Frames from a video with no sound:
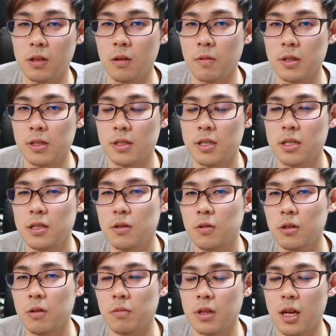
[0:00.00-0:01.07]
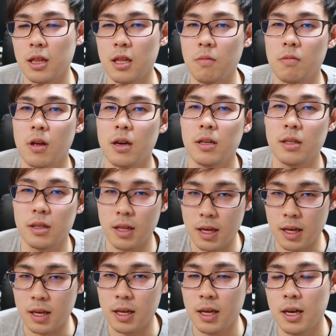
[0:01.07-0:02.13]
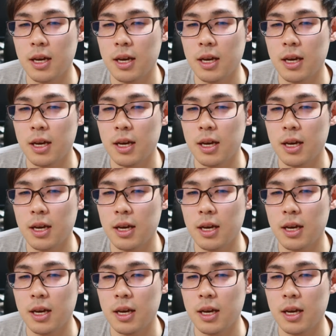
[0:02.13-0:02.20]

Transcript: 言われたら別に実力でも何でもないんで、